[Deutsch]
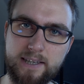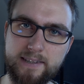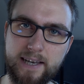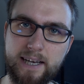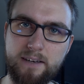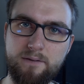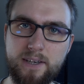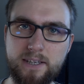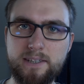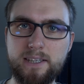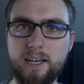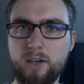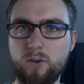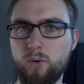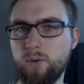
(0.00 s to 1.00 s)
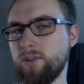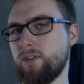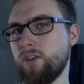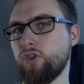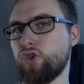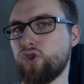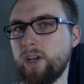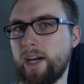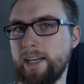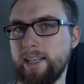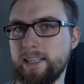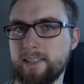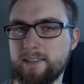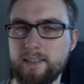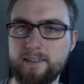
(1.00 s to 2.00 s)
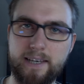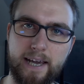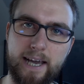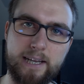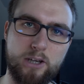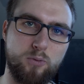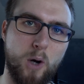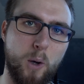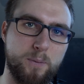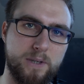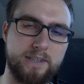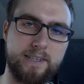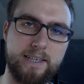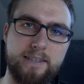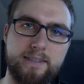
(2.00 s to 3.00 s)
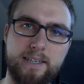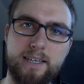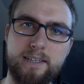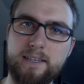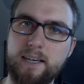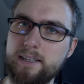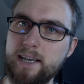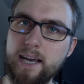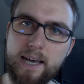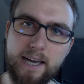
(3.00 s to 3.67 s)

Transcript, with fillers: ist ein wichtiger Grundstein, dass das Gerät überhaupt ins Internet kann.